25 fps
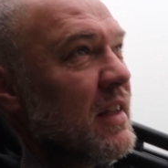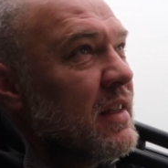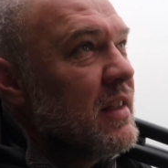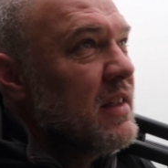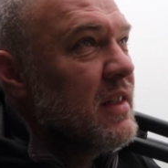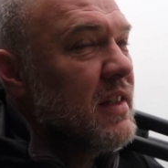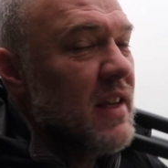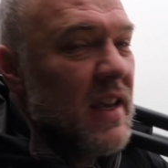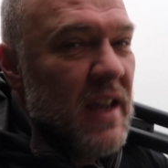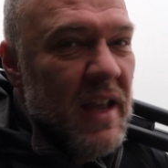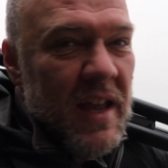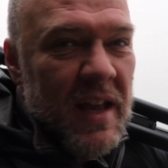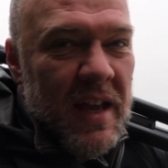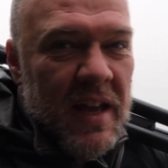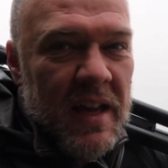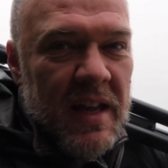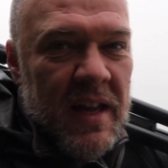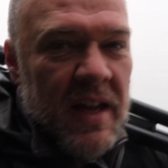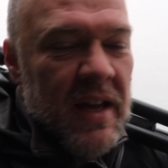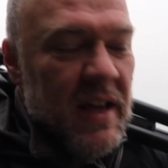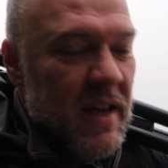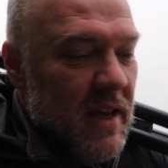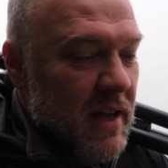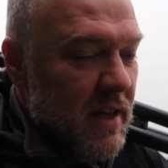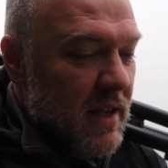sehe,
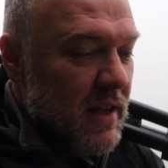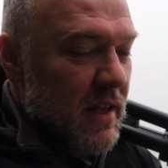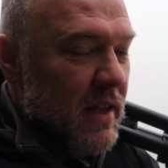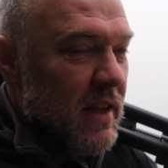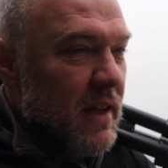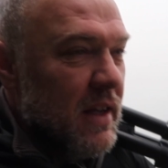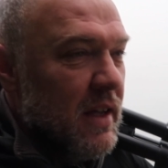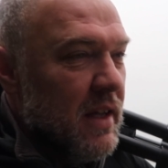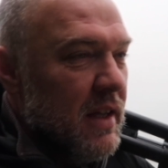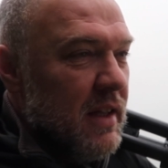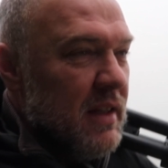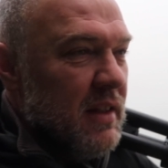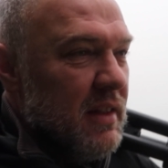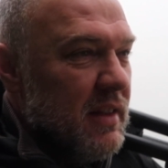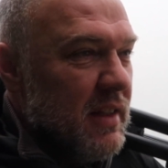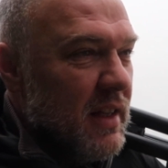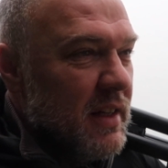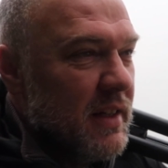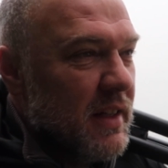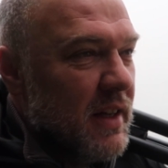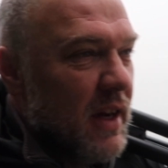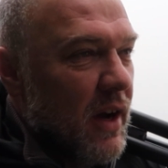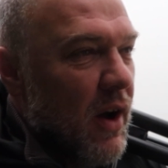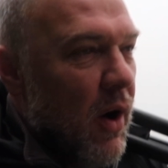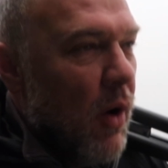
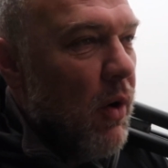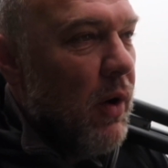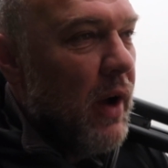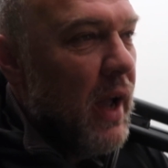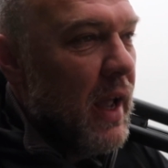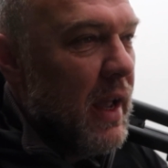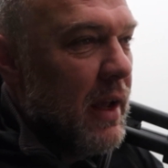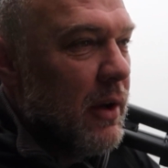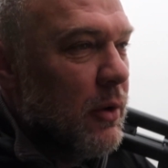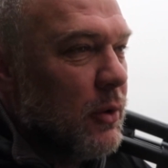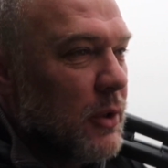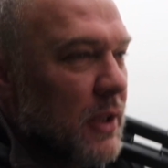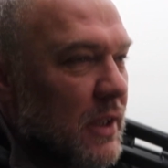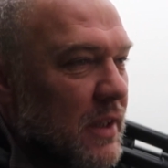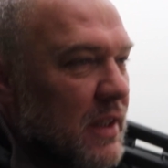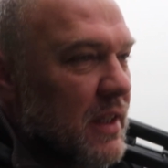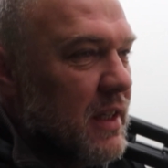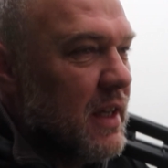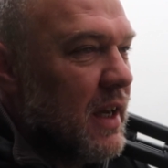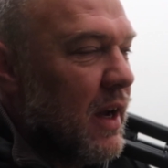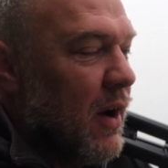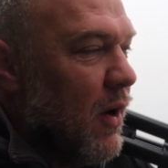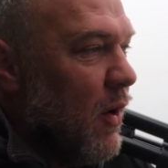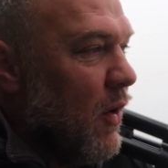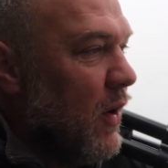den Graureiher oder die
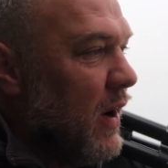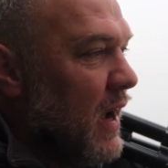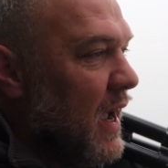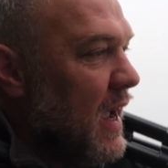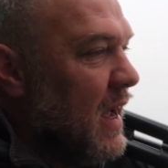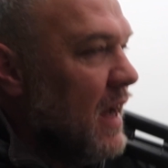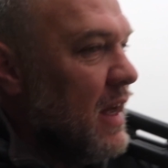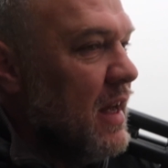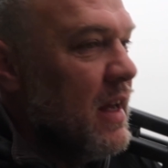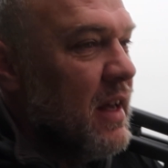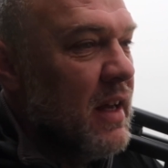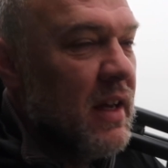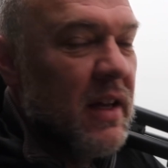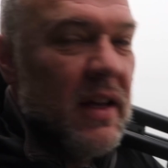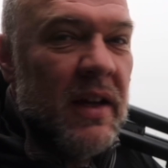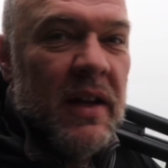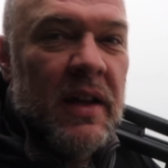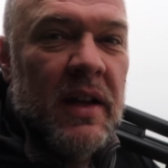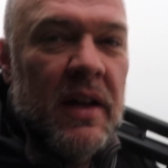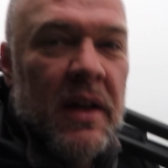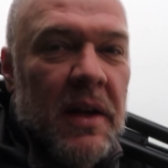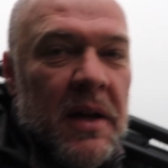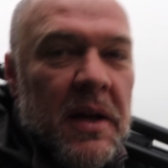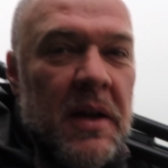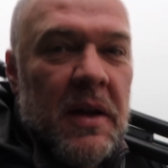Graureiher,
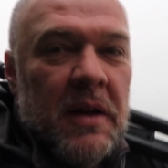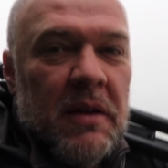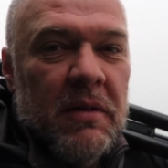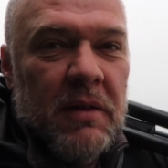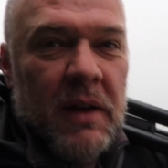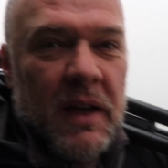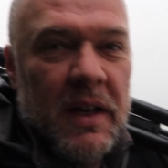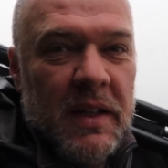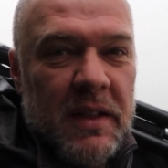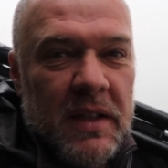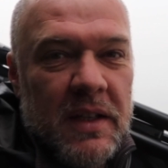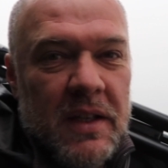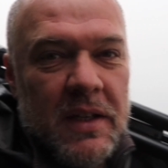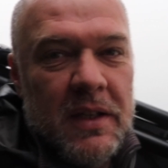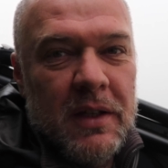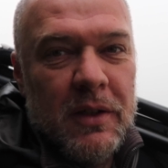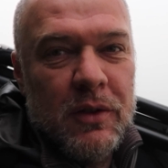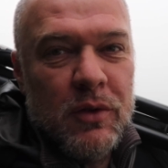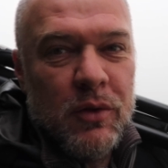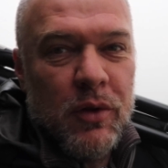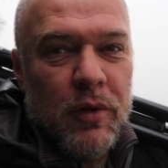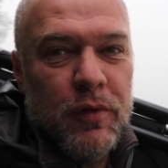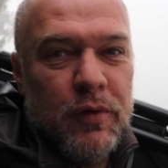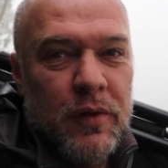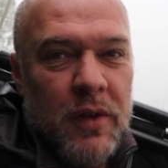während ich hier
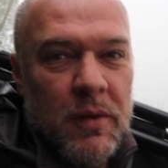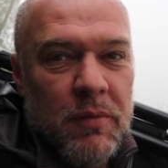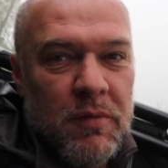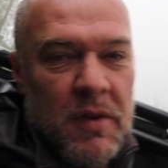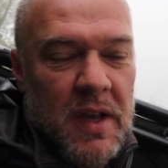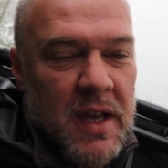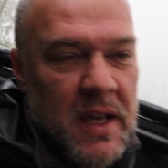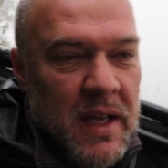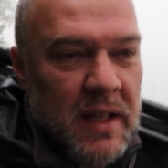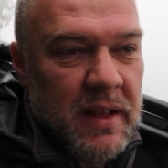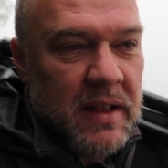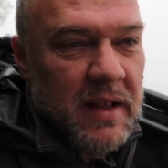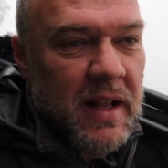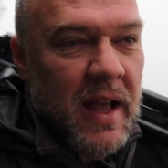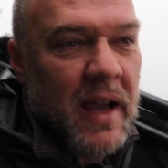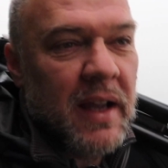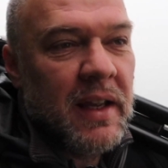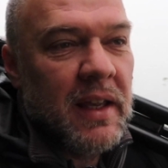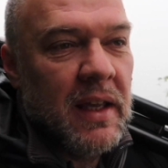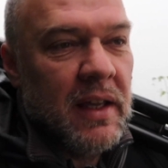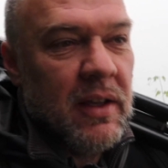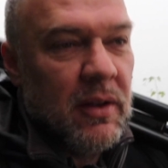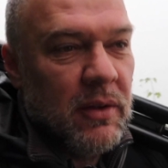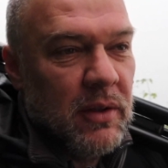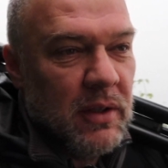so auf dem Weg entlang
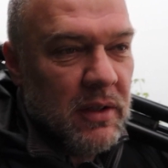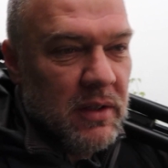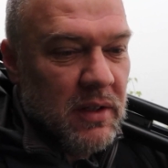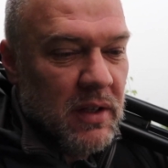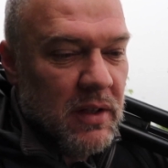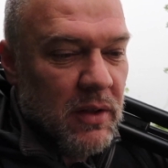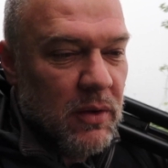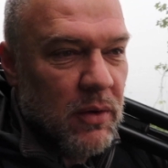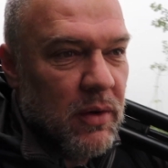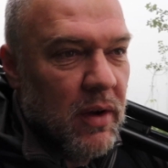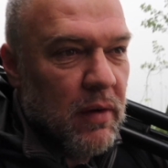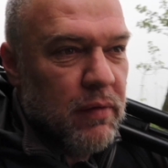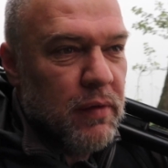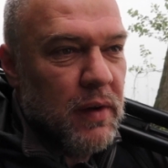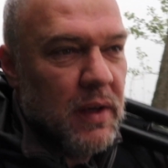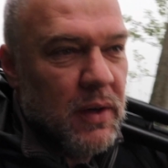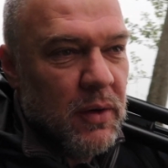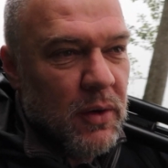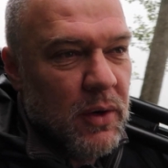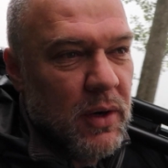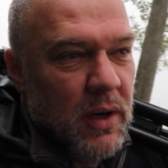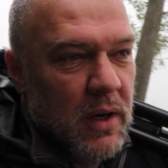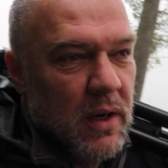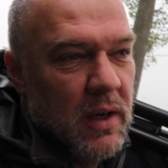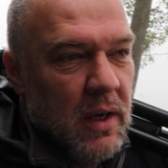gehe und es sind ungefähr
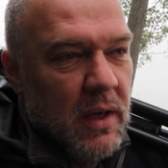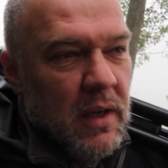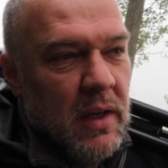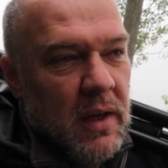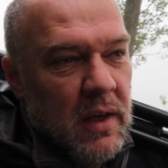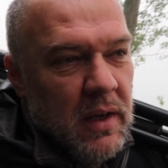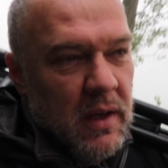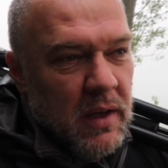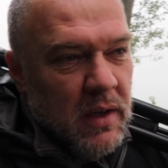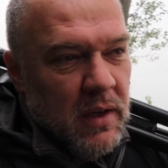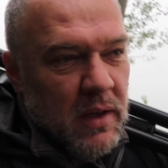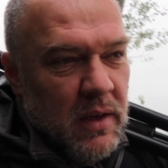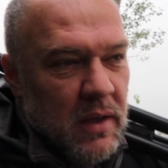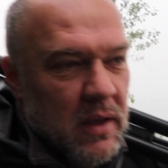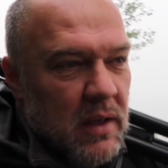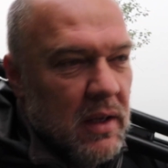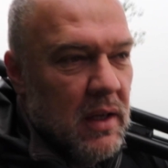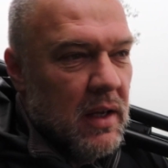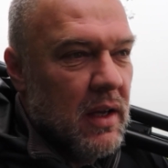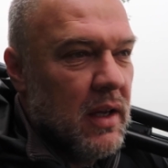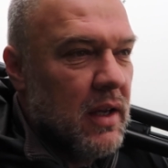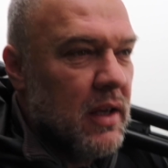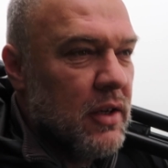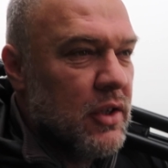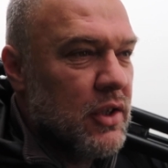noch,
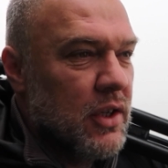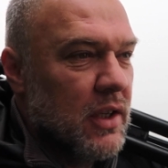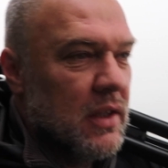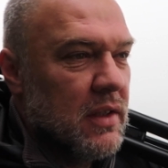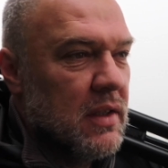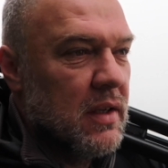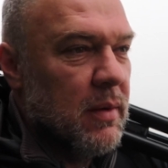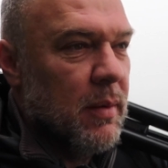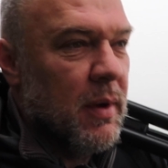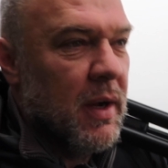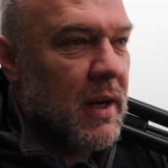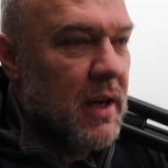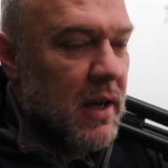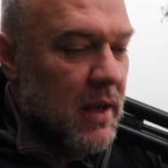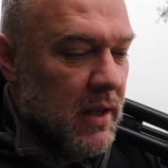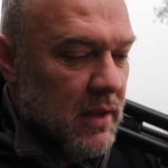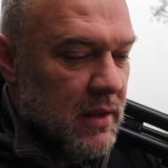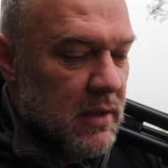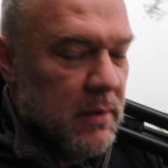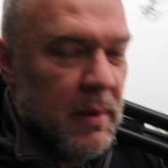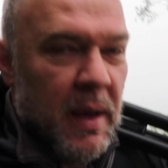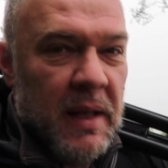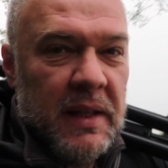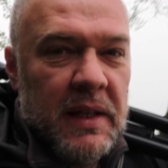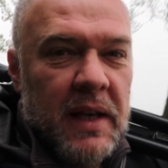ja, ich schätze mal
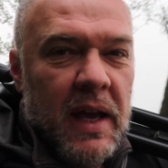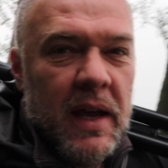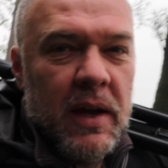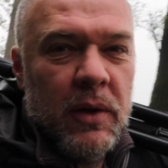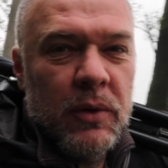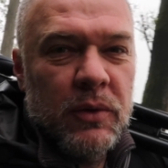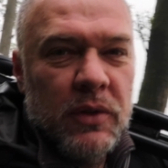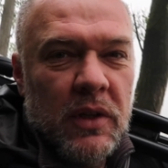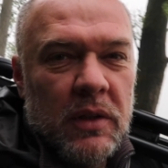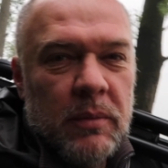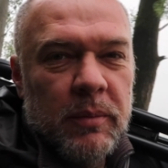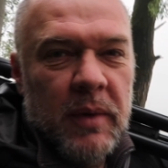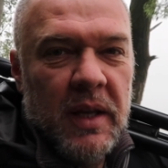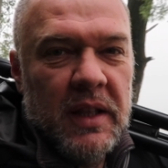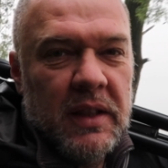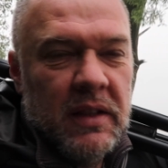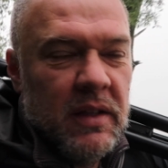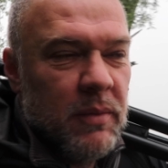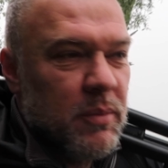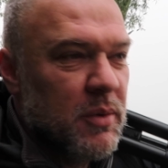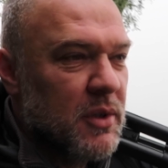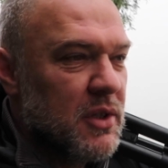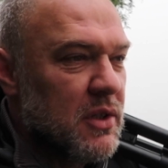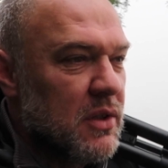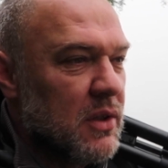200, 300
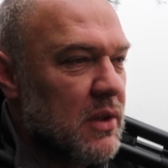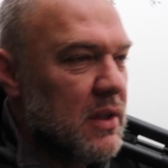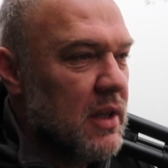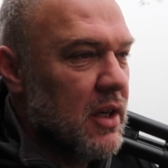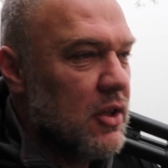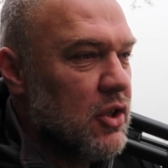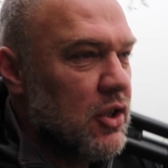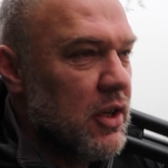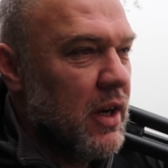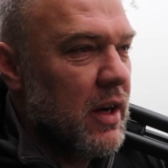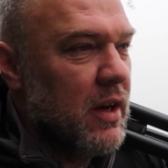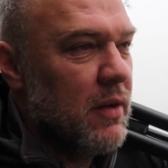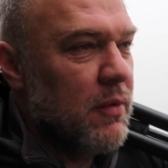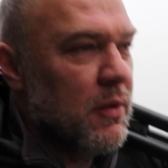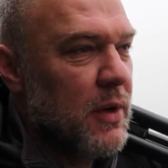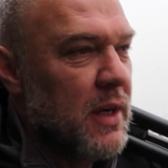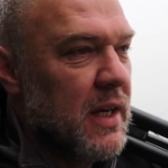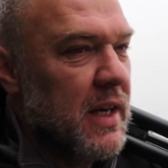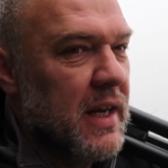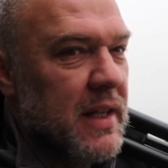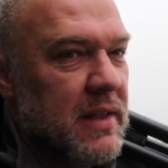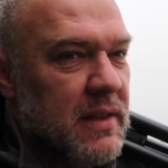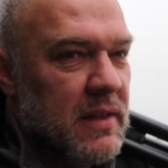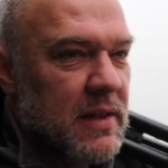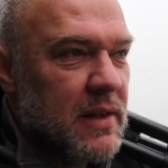Meter bis zu der Stelle, wo
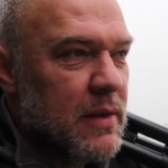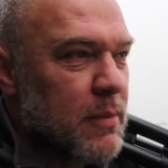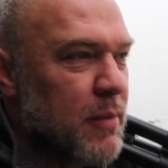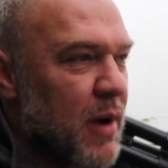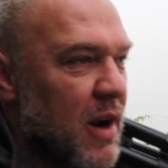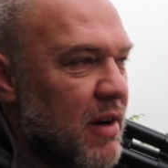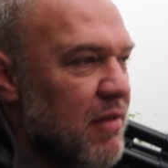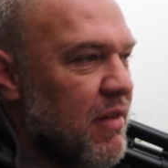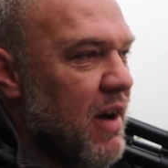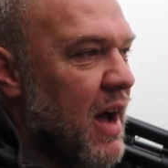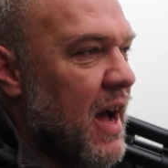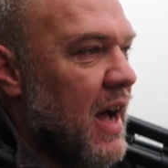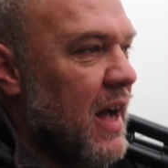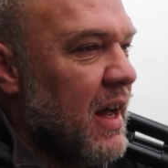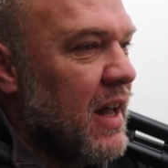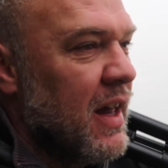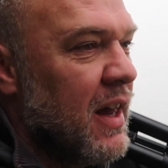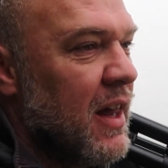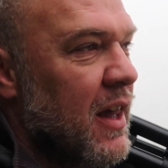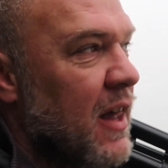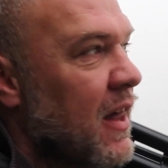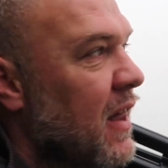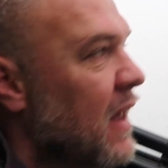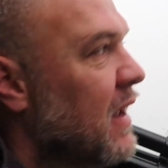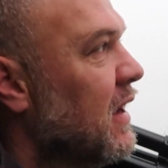ich letztes Mal war,
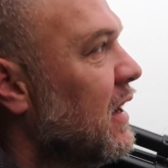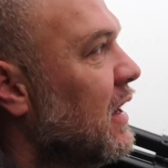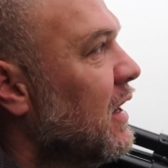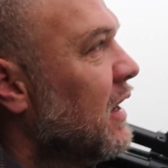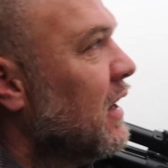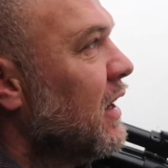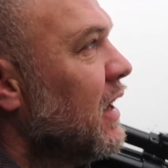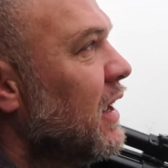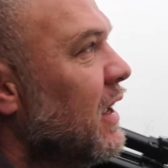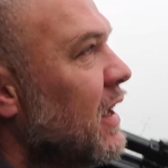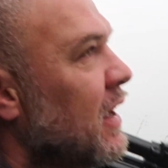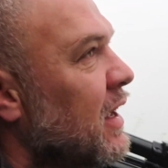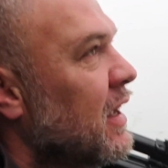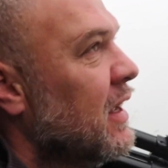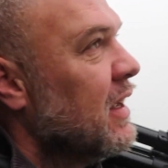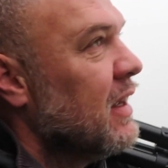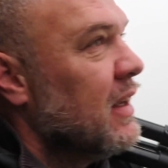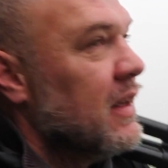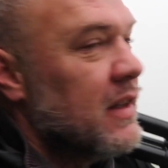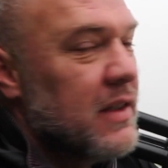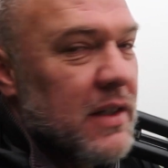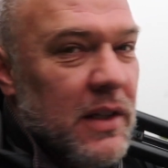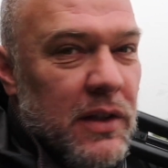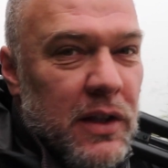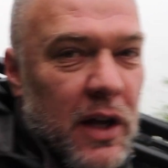
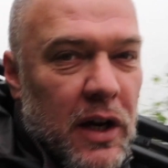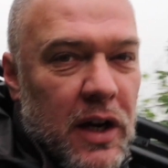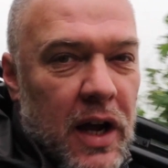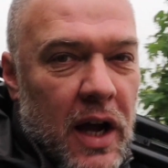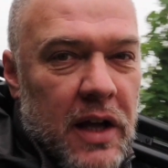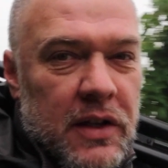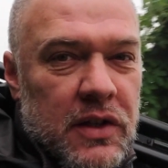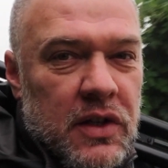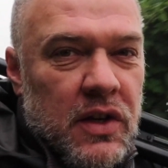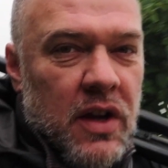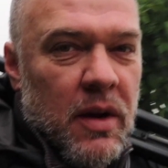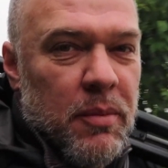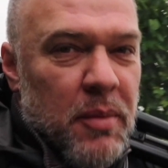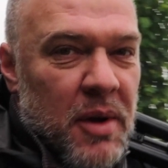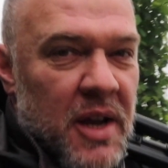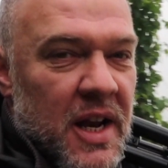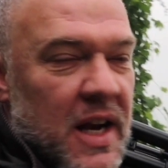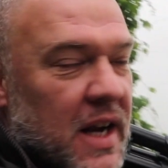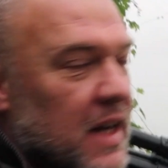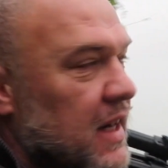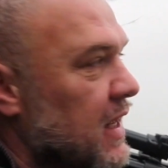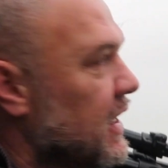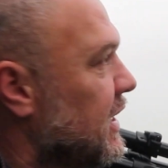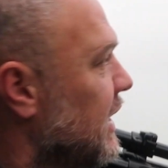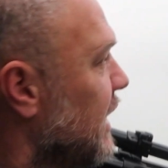ist er da ganz
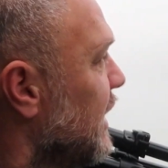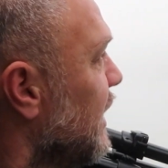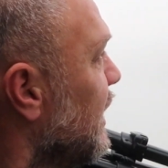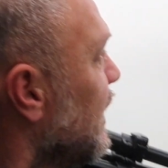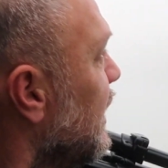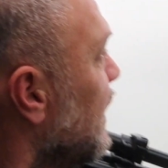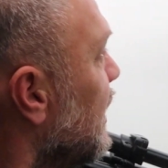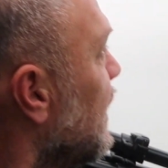gemächlich